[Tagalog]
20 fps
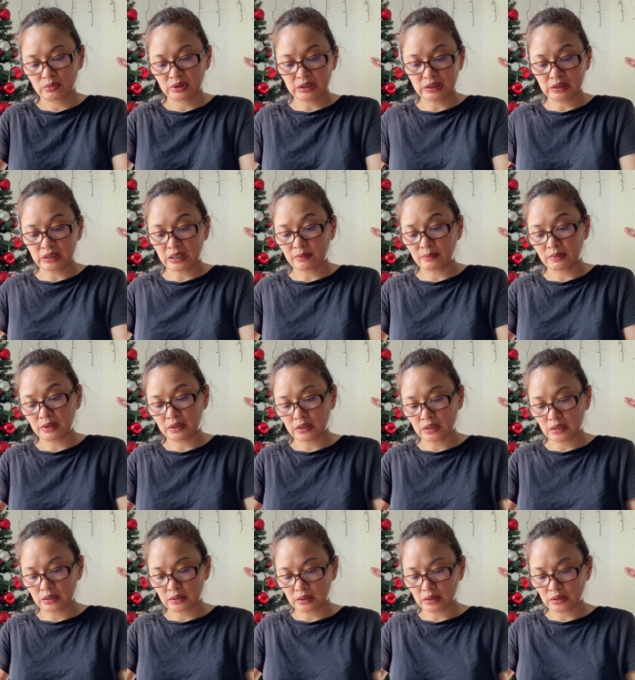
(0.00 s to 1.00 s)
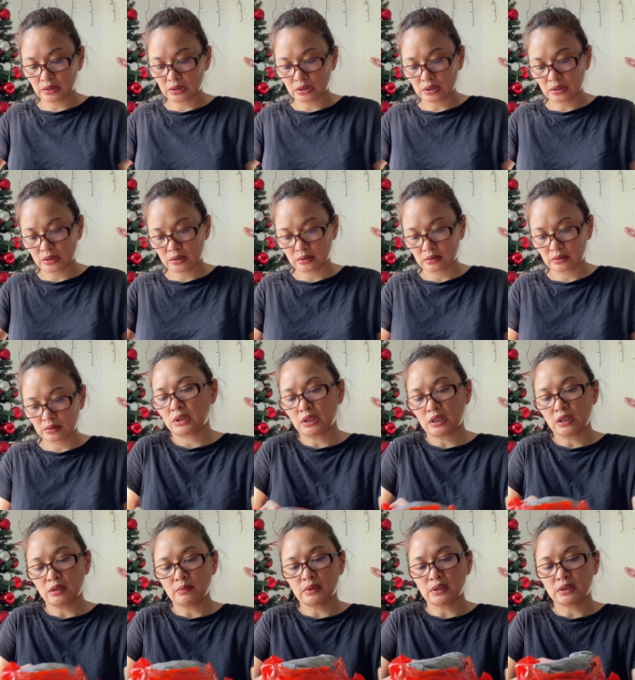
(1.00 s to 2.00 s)
magagamit natin siya.
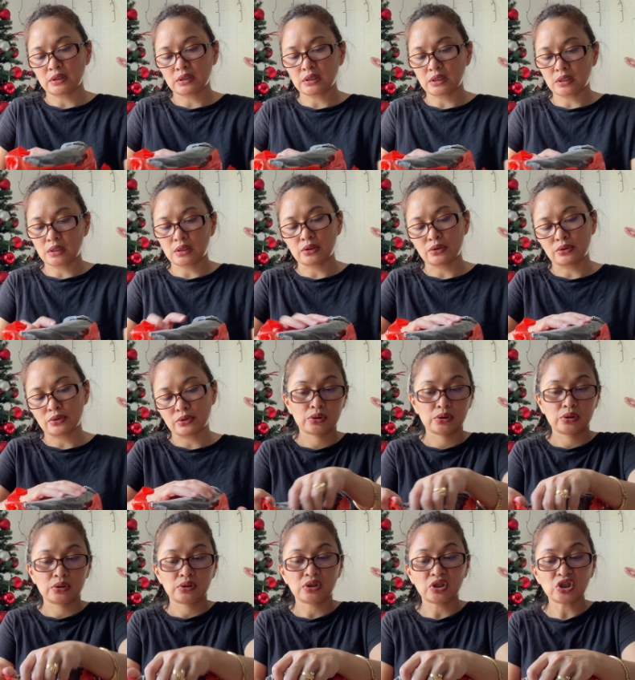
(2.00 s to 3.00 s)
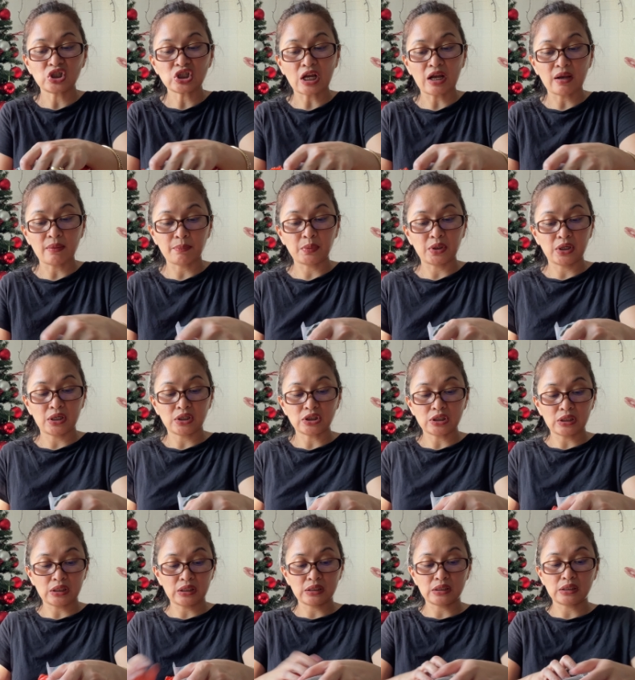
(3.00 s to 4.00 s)
Magkaibang seller. Sa Shopee at
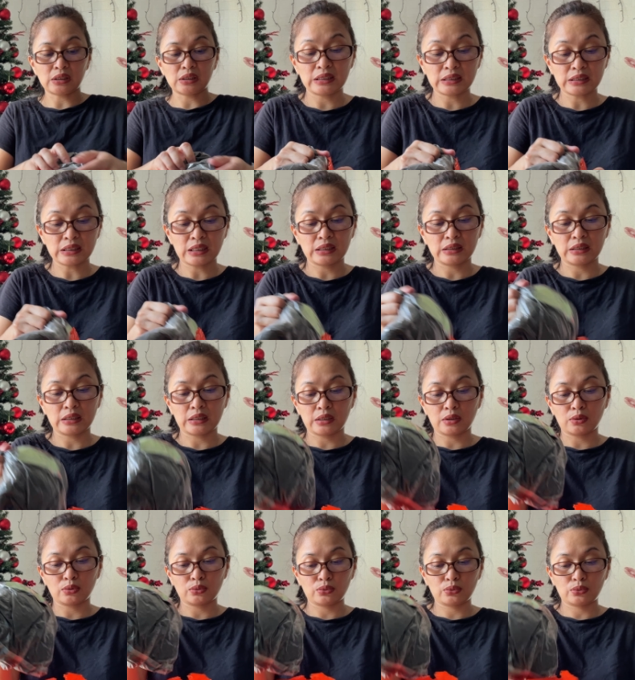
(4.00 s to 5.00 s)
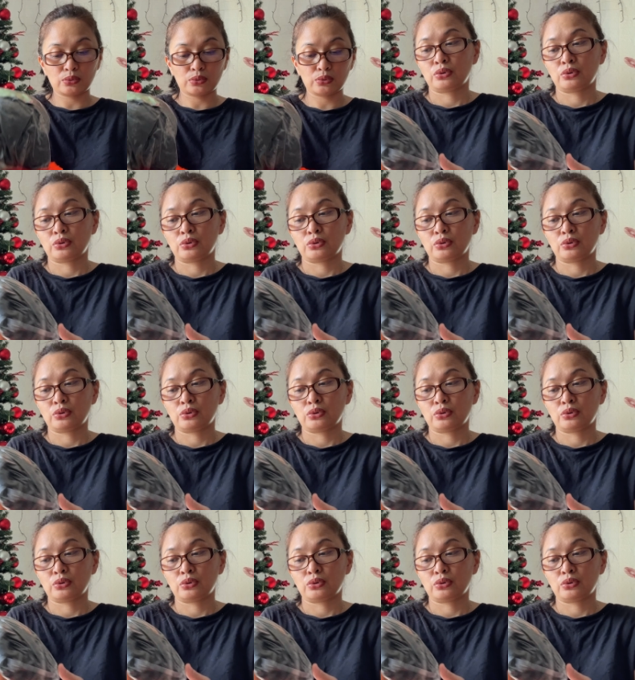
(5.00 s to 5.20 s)
saka sa Lazada ako